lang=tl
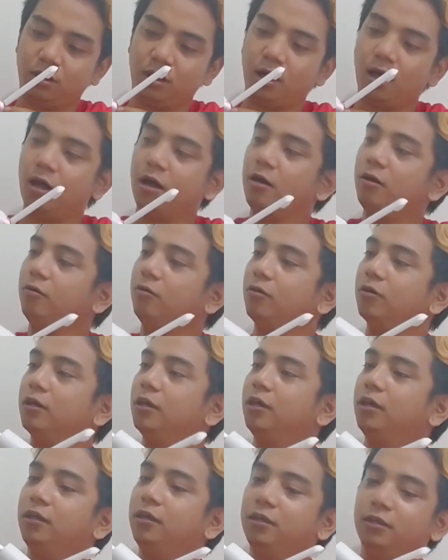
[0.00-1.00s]
Ah,
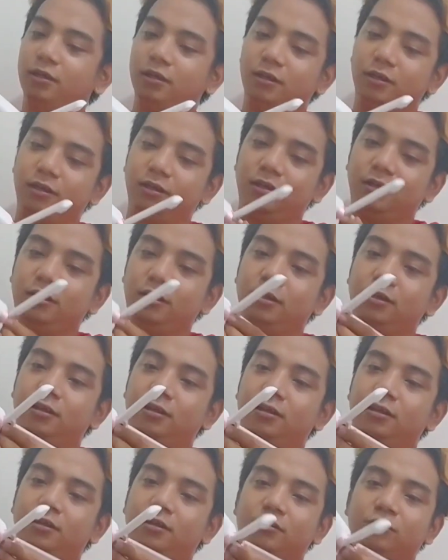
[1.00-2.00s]
okay.
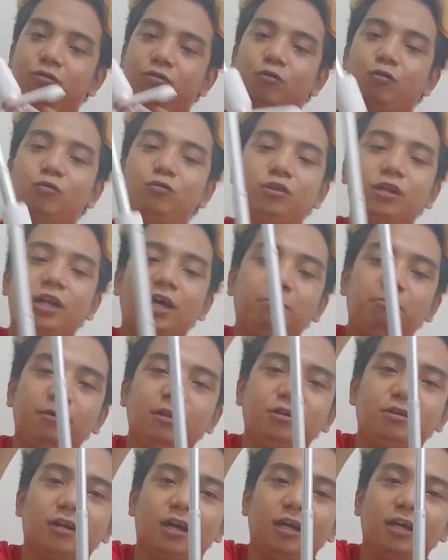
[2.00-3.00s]
So, kung tripod siya,